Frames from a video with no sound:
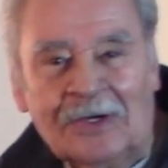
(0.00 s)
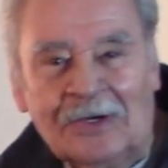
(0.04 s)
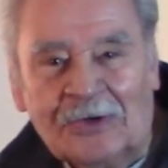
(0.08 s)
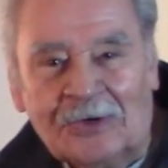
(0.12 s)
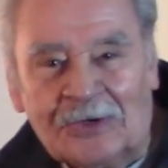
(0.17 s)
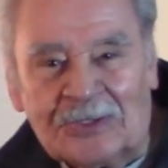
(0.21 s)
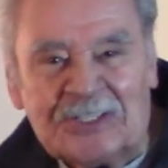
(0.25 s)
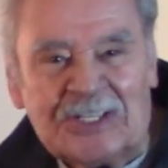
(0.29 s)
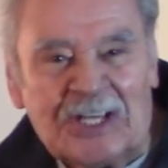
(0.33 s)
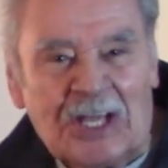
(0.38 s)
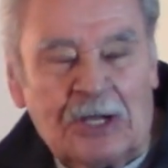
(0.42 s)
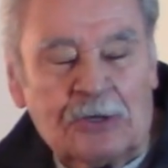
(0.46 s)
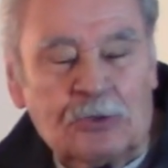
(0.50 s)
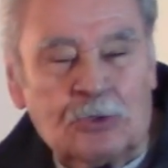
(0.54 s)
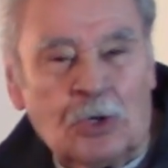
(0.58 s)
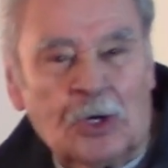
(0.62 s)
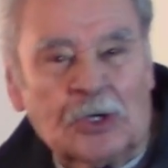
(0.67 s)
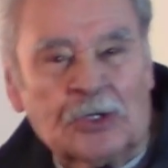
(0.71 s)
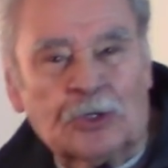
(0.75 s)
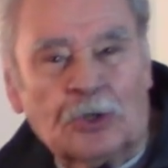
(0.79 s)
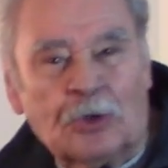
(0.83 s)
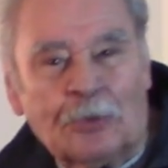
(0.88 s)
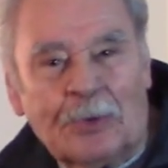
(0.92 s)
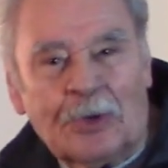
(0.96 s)
O sea,
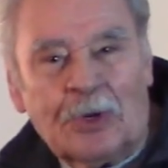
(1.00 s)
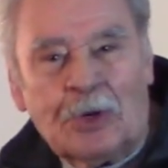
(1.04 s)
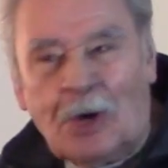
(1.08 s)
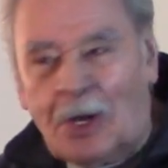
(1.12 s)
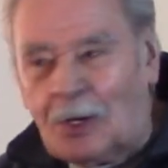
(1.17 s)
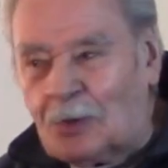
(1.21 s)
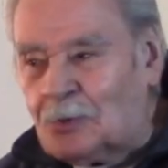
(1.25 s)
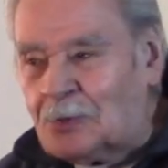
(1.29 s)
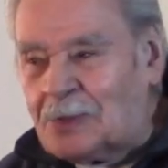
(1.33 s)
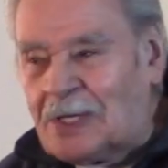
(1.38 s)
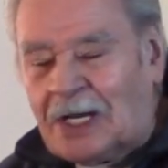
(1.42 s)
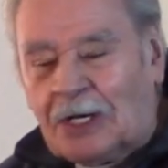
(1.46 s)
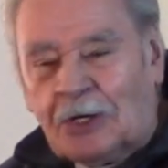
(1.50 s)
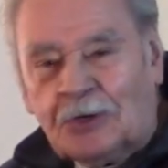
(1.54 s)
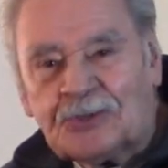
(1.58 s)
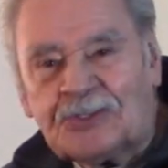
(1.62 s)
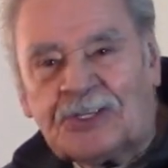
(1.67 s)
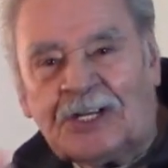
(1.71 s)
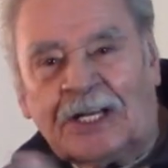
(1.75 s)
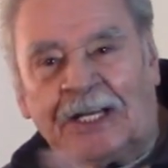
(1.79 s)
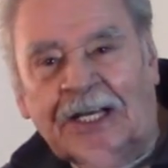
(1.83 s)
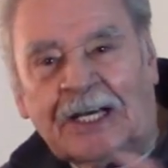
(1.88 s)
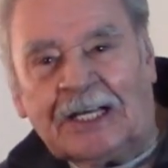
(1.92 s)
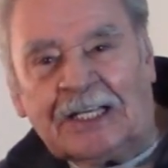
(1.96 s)
cuando veo alguna
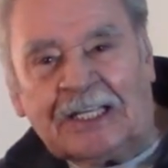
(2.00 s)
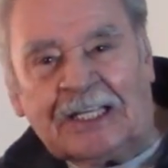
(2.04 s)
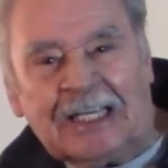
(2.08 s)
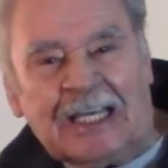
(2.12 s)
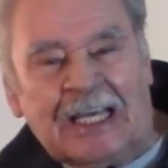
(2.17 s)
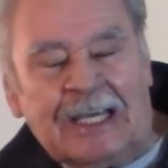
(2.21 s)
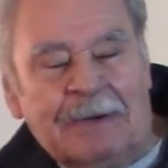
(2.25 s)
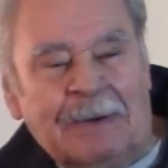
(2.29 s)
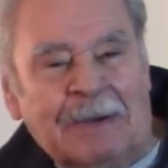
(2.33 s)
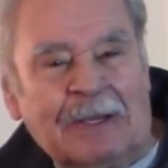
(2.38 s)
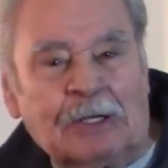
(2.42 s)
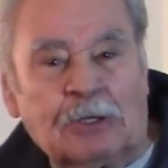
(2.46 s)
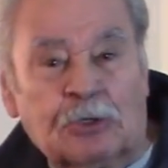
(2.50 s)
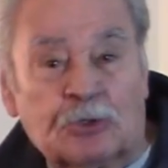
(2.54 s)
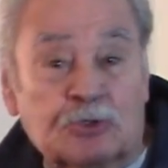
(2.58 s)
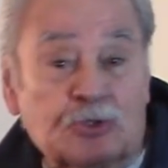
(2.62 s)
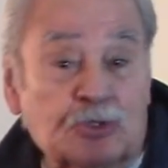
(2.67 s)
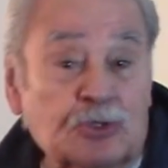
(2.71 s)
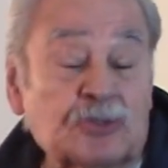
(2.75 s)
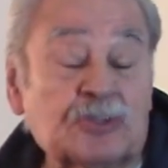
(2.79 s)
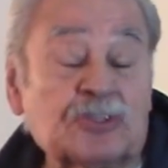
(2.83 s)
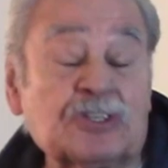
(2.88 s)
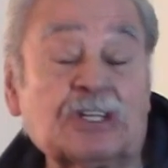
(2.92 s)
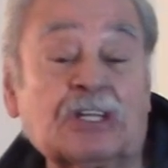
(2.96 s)
cosa negativa,
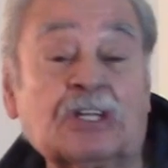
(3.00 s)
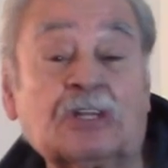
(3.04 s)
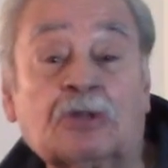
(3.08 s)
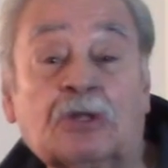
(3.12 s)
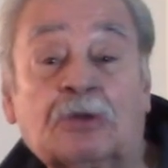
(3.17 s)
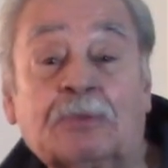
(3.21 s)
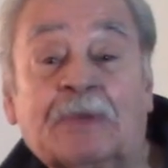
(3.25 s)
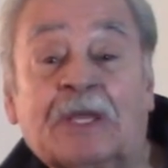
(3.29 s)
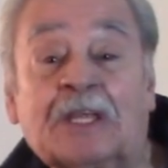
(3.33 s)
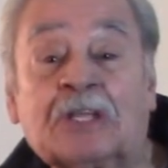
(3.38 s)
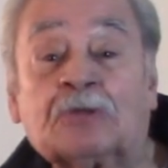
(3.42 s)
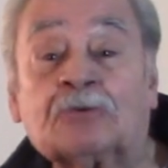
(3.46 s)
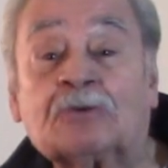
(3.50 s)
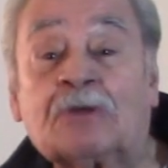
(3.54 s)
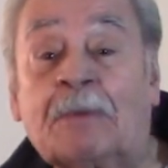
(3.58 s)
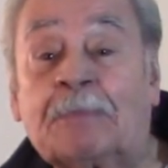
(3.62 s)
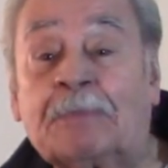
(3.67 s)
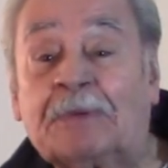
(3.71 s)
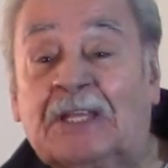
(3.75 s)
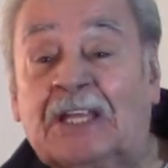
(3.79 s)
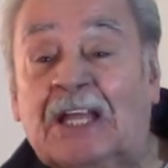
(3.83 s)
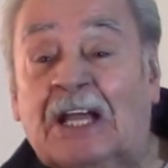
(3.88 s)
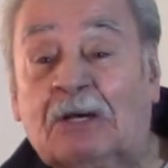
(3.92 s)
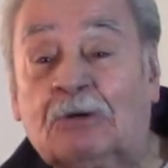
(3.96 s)
incluso si estoy viendo un
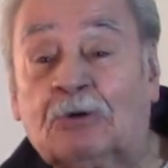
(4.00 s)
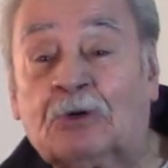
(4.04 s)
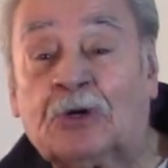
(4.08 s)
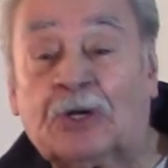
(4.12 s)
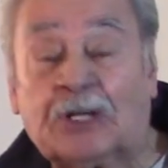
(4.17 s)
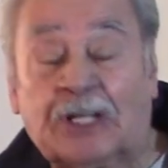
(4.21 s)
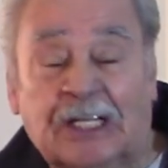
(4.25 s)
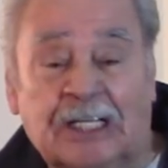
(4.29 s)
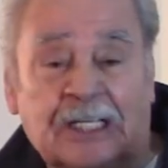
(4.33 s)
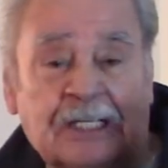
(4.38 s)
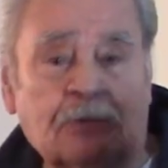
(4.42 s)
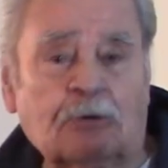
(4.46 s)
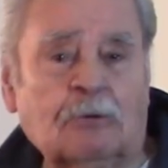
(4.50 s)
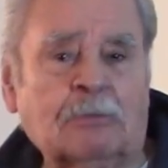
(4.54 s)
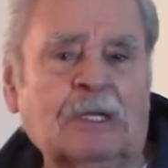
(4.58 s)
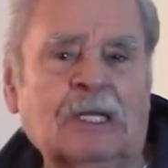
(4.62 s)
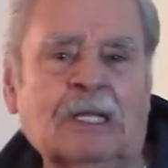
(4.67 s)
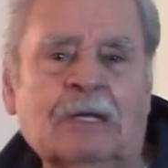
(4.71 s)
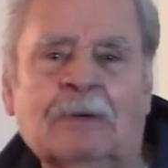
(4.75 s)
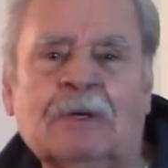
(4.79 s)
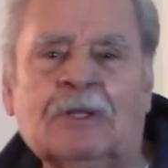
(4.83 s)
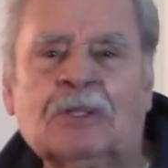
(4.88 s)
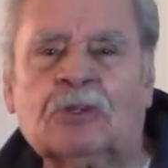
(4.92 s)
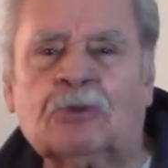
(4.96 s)
espectáculo negativo, me
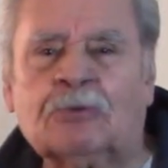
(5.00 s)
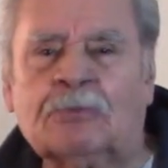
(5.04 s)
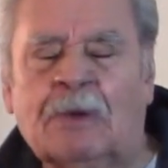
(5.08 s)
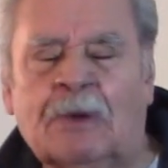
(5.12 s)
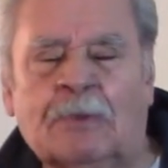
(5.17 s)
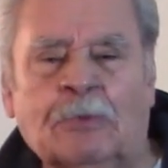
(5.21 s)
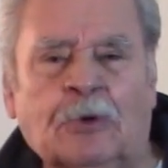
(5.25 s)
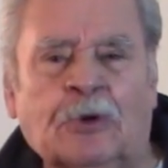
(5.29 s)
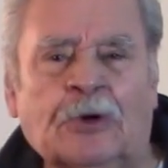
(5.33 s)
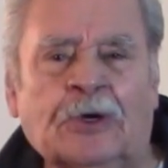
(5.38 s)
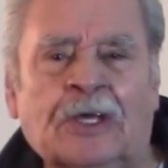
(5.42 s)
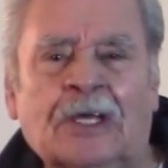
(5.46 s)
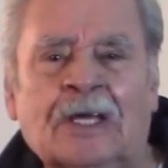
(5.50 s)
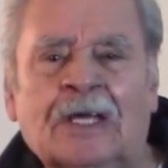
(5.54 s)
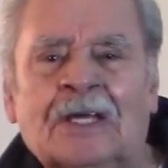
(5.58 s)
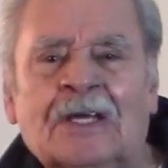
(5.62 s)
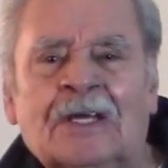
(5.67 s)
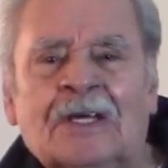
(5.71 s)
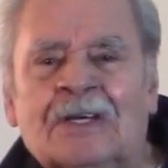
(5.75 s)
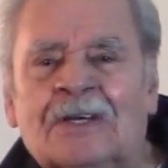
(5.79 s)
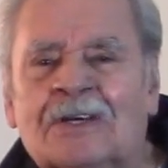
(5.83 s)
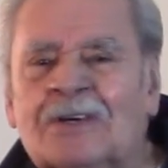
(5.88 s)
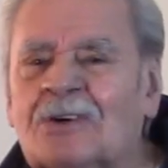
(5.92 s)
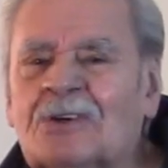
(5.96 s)
levanto y me voy.
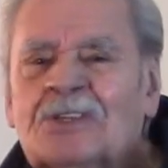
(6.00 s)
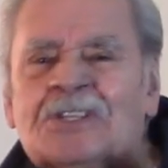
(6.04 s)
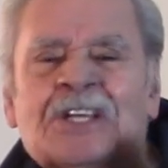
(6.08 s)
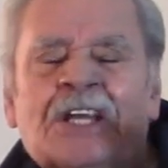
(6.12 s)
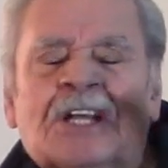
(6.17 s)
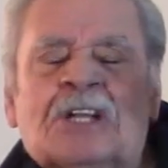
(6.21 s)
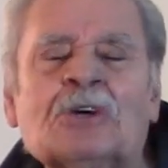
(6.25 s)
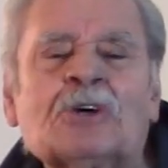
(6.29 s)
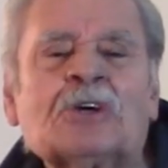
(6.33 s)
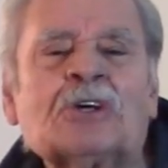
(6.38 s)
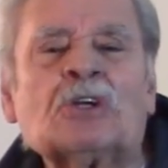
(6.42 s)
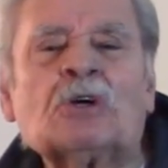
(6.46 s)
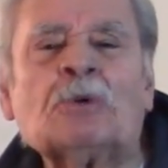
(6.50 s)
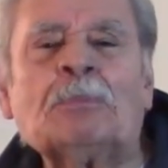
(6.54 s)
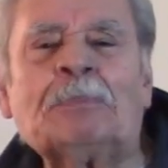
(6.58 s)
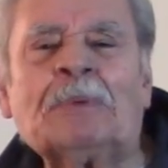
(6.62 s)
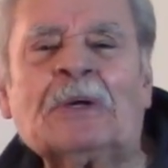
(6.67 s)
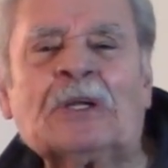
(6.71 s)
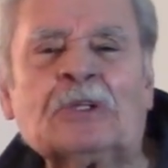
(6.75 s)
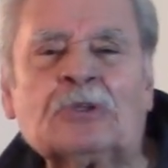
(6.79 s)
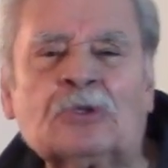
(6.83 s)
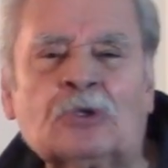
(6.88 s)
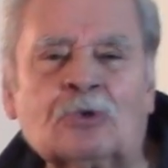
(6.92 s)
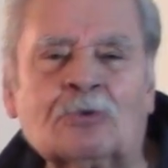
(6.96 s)
O sea, no quiero
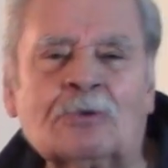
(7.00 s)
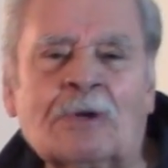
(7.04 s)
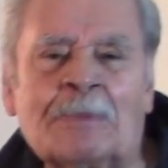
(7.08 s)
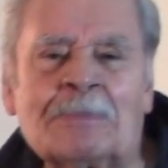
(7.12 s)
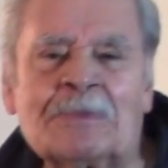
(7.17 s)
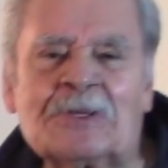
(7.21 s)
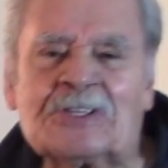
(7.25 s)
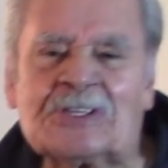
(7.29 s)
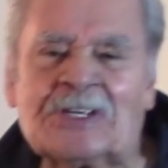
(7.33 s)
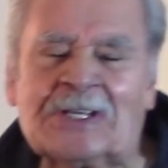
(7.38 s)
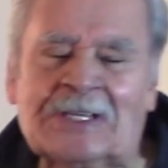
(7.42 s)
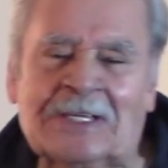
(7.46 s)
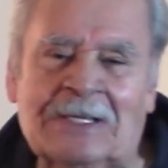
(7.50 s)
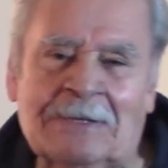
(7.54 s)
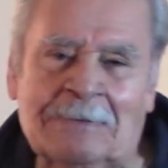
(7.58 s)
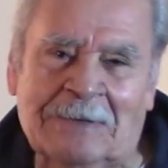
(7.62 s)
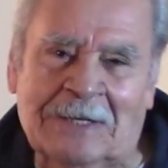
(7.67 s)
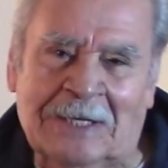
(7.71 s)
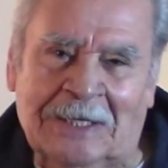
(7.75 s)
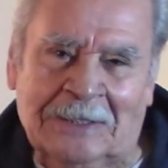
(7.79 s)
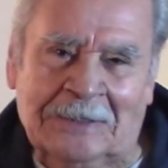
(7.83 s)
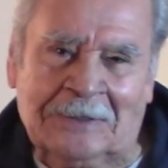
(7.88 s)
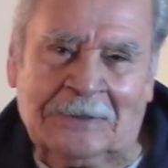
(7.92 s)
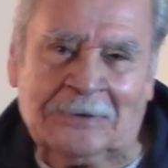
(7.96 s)
perturbar mis
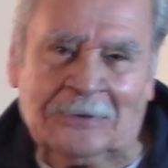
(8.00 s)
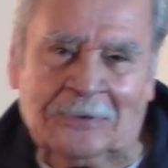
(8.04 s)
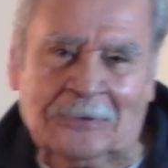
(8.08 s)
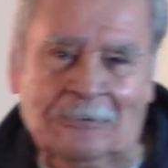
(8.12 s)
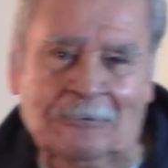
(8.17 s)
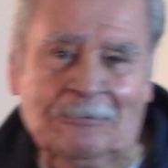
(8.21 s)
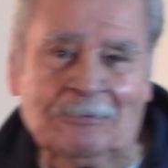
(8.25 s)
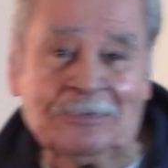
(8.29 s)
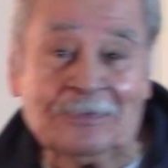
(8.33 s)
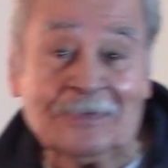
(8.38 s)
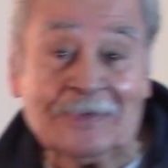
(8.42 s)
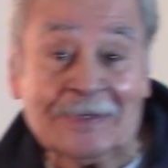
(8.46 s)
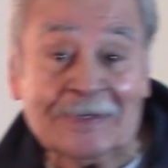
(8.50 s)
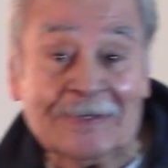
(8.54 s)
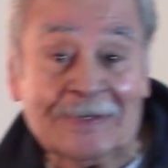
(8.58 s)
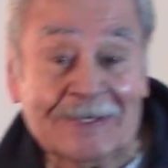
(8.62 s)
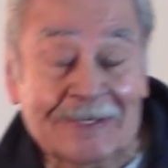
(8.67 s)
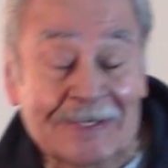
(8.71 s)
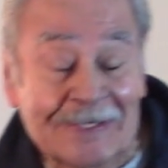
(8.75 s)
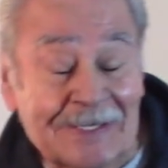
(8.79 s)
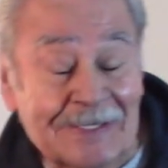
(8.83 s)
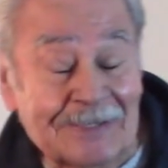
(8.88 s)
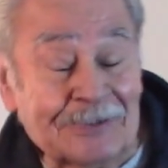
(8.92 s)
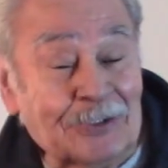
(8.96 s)
sentimientos.
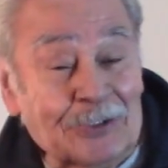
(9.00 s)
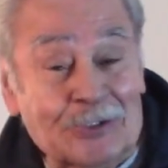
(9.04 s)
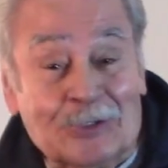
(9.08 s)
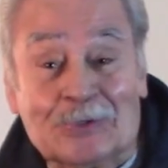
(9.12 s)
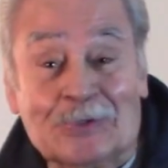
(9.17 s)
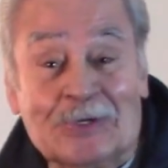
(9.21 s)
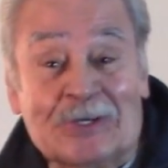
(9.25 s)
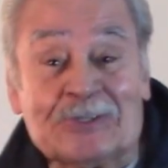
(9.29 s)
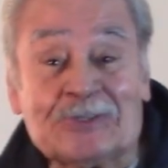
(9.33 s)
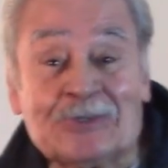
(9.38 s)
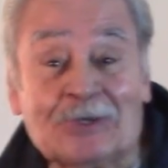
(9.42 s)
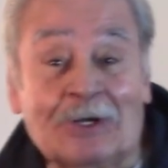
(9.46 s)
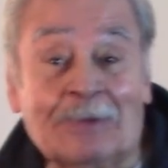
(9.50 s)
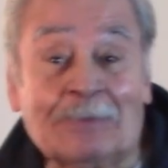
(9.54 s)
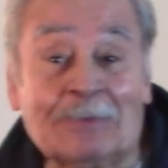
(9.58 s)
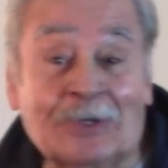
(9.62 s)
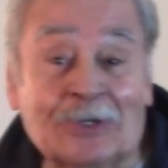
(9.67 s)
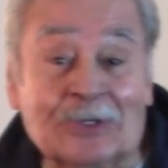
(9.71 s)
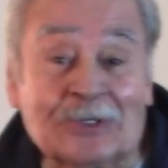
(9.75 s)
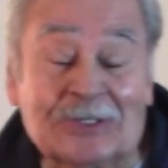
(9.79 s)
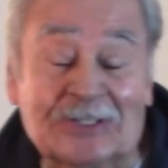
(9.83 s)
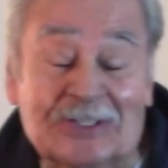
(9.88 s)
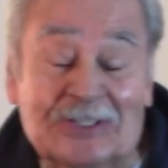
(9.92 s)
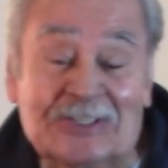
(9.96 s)
Todo eso a lo
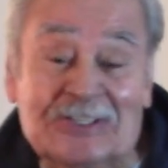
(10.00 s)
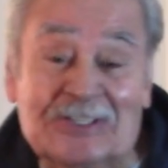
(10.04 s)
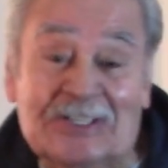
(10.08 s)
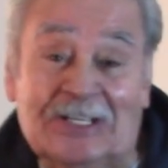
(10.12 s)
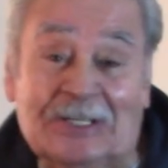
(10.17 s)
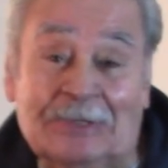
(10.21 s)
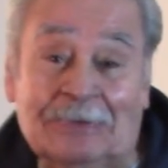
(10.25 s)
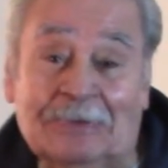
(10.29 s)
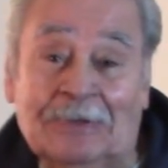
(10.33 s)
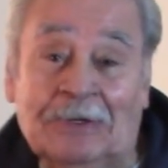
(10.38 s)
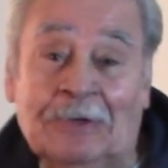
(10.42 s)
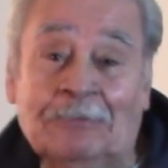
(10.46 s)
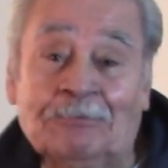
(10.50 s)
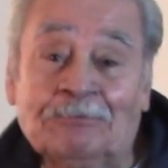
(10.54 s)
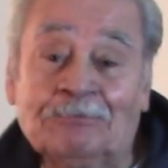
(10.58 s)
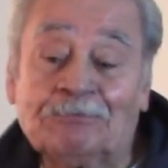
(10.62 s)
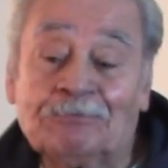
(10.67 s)
mejor te sirve.